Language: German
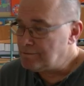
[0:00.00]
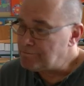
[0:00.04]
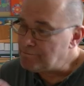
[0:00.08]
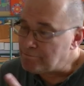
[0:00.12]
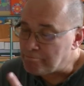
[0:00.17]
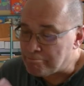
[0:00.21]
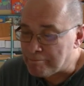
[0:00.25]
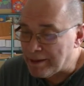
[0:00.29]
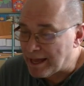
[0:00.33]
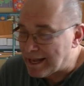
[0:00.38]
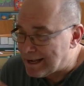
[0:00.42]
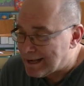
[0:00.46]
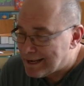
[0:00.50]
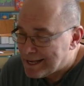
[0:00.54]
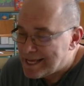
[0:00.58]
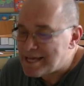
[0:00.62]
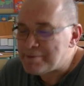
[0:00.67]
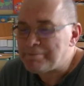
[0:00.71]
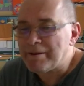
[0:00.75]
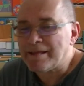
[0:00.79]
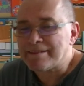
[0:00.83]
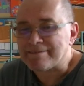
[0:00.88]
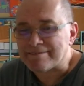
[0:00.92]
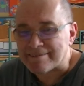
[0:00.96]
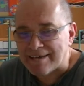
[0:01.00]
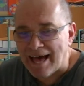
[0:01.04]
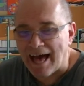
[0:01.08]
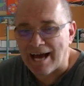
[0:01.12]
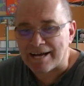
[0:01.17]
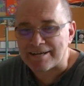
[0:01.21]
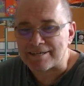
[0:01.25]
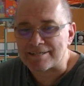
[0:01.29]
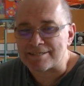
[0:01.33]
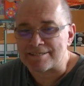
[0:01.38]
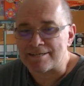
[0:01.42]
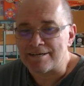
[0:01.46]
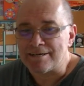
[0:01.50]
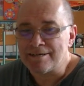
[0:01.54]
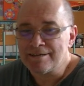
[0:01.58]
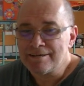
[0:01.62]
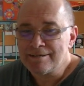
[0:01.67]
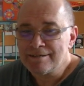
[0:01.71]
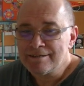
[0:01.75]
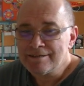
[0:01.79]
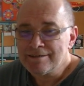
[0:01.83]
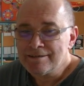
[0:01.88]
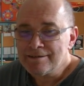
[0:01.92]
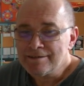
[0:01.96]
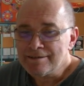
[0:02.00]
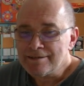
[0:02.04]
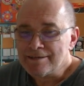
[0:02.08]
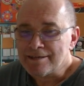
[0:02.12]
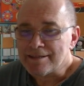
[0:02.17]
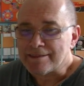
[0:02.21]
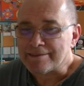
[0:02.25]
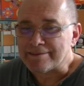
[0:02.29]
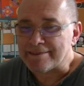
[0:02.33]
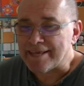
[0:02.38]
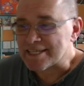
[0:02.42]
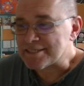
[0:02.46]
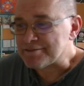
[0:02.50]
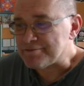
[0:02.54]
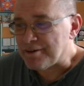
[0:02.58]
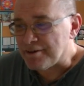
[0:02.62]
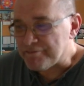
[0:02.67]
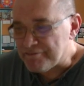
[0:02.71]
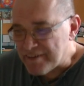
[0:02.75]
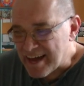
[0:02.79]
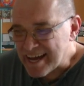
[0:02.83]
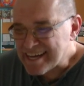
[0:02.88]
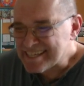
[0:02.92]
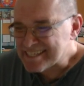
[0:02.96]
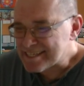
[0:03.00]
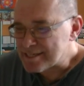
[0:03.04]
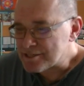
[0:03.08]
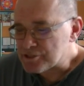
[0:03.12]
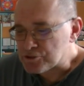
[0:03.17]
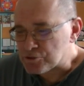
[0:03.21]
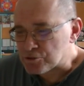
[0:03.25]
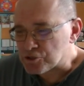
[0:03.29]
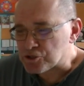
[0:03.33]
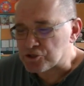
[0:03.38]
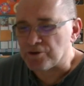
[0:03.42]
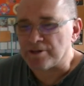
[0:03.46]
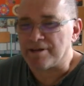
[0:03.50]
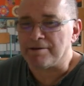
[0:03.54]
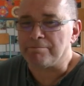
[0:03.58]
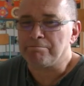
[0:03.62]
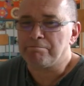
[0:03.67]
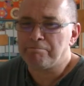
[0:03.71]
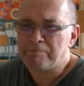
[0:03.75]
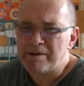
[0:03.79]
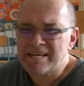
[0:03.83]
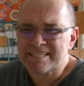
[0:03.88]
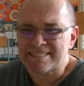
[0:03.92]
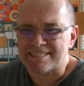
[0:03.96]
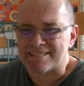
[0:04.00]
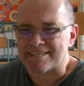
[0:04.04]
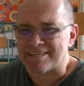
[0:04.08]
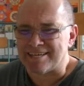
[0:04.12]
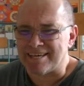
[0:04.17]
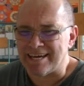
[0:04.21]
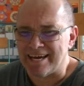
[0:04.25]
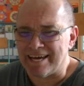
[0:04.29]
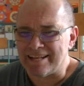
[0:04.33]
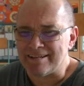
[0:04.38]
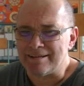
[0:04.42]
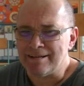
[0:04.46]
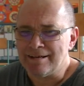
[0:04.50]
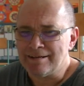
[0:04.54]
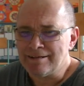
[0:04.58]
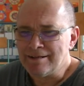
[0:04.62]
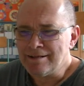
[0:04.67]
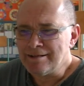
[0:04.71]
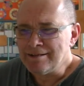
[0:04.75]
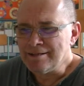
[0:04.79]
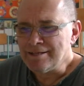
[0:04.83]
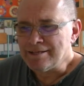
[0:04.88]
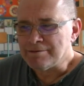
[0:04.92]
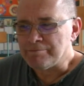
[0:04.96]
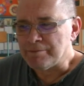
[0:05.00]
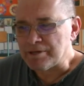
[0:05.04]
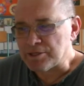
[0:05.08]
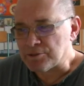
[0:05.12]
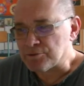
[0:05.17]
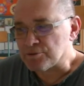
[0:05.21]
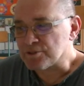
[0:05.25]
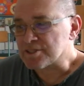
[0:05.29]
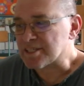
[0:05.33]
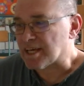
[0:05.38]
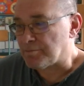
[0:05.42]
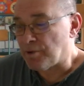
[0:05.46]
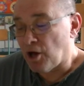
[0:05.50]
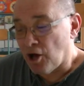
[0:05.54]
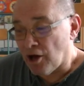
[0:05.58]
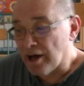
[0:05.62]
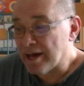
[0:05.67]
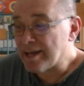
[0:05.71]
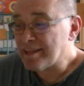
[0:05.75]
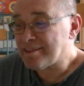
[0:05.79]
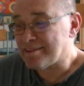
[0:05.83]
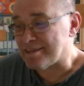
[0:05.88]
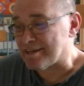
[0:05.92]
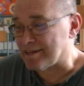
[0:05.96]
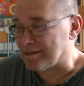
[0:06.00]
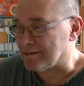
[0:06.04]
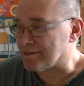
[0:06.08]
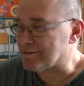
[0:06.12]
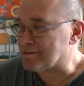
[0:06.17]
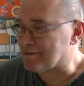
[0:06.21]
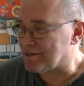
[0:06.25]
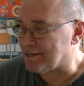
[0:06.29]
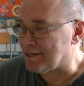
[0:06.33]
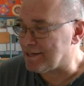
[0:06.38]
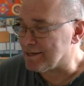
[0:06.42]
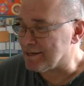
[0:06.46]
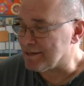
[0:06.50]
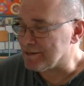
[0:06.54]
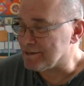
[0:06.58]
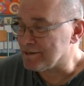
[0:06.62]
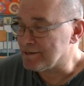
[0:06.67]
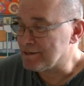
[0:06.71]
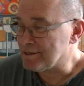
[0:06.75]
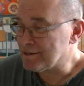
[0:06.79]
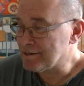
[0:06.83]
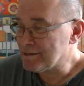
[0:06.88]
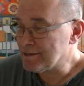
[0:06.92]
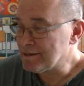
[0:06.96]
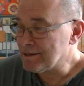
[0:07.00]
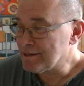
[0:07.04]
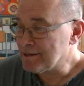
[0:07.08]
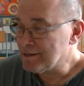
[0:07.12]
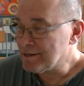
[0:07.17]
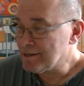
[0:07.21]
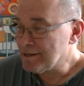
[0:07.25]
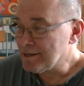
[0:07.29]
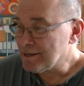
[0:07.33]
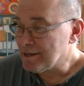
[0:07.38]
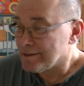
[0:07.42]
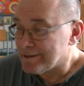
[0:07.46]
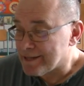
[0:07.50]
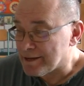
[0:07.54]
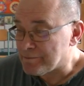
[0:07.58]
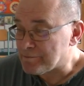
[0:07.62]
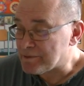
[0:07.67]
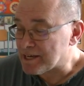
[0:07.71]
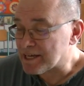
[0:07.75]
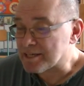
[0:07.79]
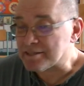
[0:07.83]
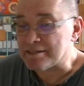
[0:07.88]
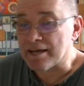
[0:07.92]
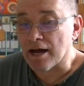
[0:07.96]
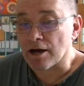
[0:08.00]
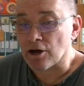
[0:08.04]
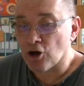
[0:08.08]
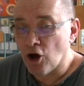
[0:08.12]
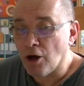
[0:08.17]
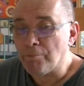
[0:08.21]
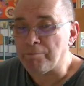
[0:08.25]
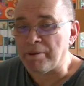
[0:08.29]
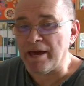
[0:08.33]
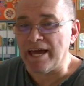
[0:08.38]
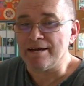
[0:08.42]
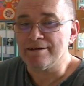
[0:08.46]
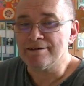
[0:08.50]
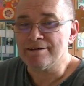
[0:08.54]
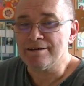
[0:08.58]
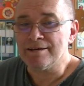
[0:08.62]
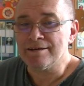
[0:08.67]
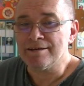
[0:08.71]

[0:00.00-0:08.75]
Mein lieber Trax, das verwechselst du schon ein bisschen mit unserem heutigen Tier, nämlich der Robbe.